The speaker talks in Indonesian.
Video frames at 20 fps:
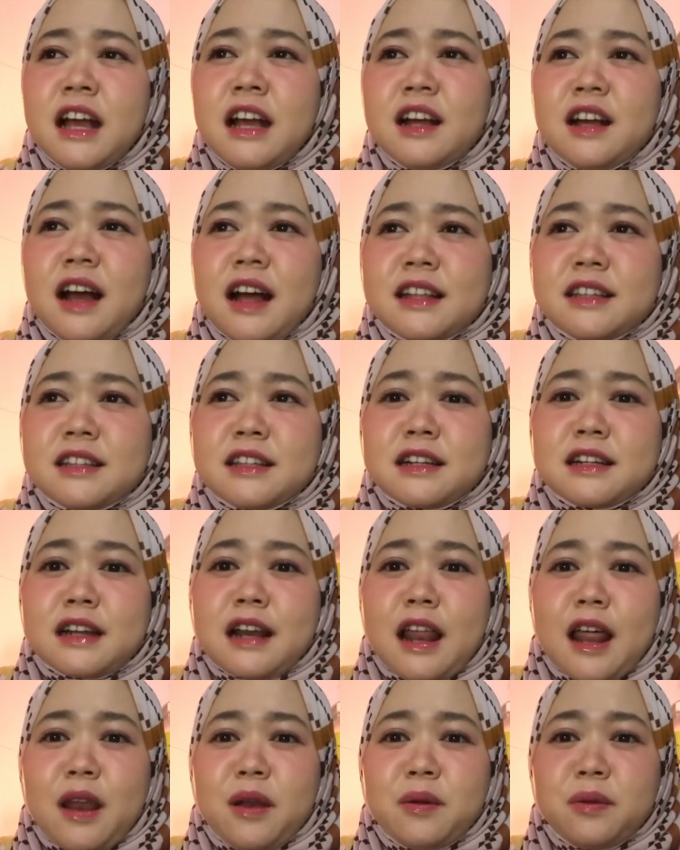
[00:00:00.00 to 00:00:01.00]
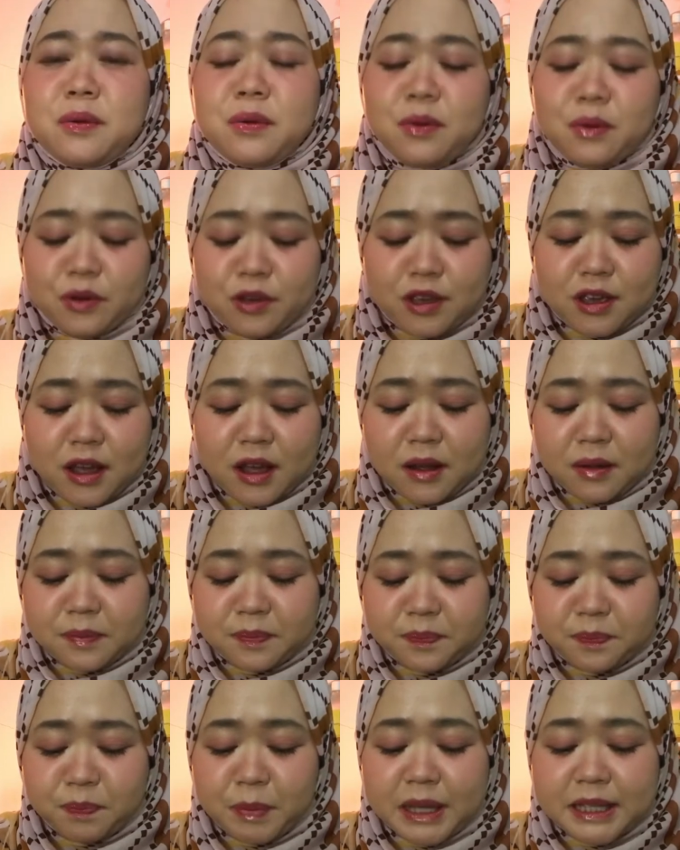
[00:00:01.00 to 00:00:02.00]
nggak terlalu
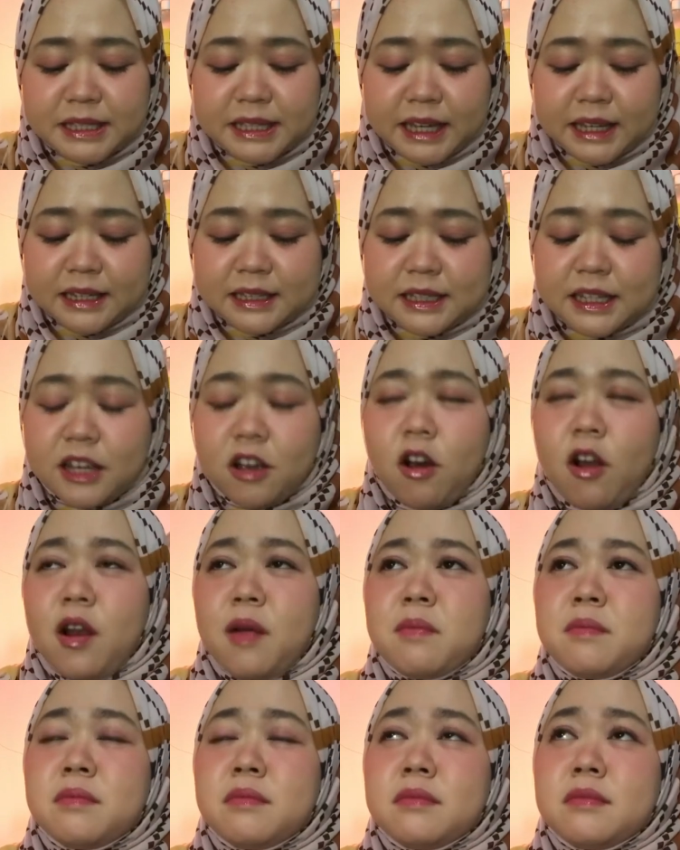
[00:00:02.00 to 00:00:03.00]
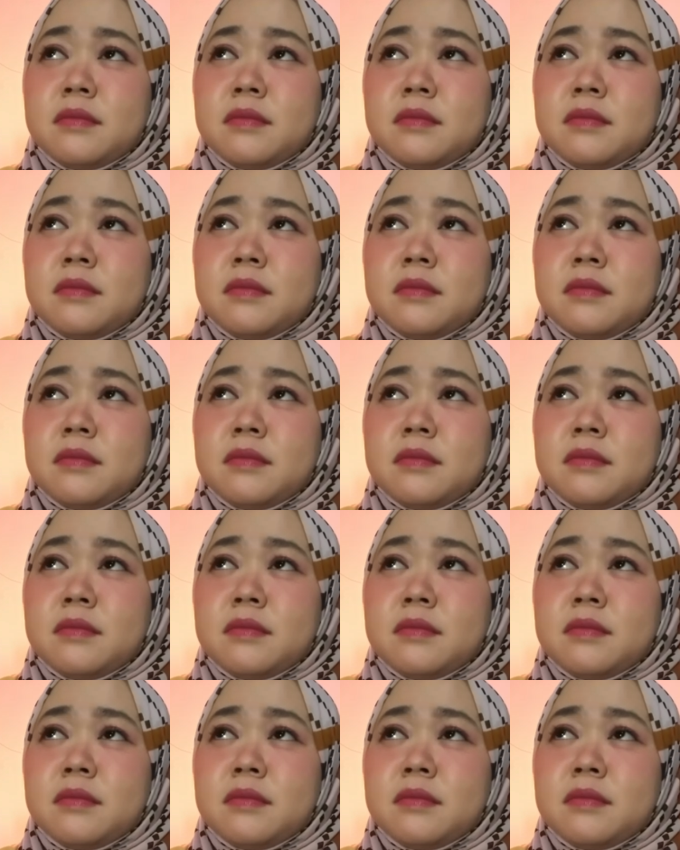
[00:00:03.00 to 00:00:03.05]
yang becek sih kalau